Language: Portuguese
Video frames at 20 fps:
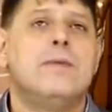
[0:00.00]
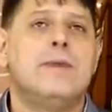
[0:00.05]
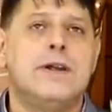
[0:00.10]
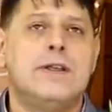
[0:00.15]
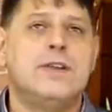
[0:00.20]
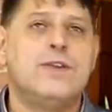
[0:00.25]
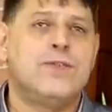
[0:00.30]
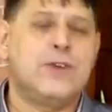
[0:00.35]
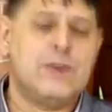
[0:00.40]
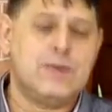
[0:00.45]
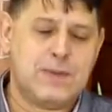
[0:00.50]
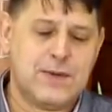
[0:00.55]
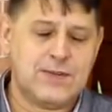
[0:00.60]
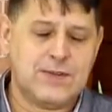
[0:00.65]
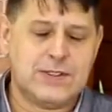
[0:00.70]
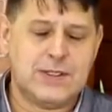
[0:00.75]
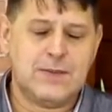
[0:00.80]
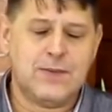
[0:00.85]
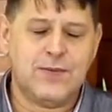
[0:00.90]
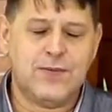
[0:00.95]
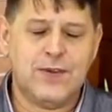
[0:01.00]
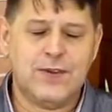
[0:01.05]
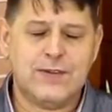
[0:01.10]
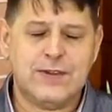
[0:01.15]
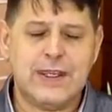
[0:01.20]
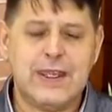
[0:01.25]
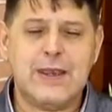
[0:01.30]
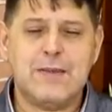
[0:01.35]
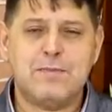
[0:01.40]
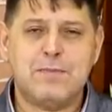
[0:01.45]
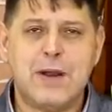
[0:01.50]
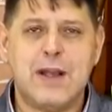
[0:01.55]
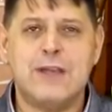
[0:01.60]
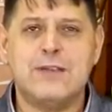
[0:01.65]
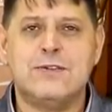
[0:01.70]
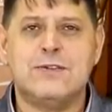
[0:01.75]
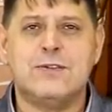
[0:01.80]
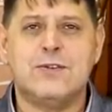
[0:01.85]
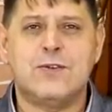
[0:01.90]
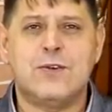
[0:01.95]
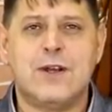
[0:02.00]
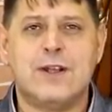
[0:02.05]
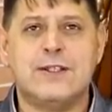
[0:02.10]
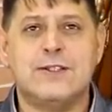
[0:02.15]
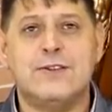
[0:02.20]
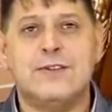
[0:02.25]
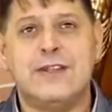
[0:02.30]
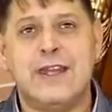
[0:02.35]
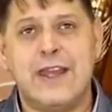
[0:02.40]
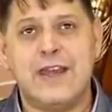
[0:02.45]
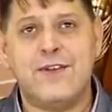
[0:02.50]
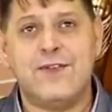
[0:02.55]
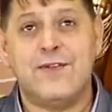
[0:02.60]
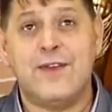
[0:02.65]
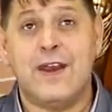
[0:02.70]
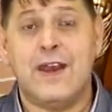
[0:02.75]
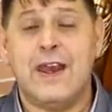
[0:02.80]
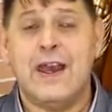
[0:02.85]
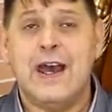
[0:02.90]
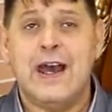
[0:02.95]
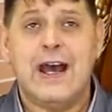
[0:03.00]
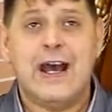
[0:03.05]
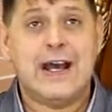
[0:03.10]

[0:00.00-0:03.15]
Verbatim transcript: Mas eu falo para você, meu filho, tenha paz no seu coração e tenha fé.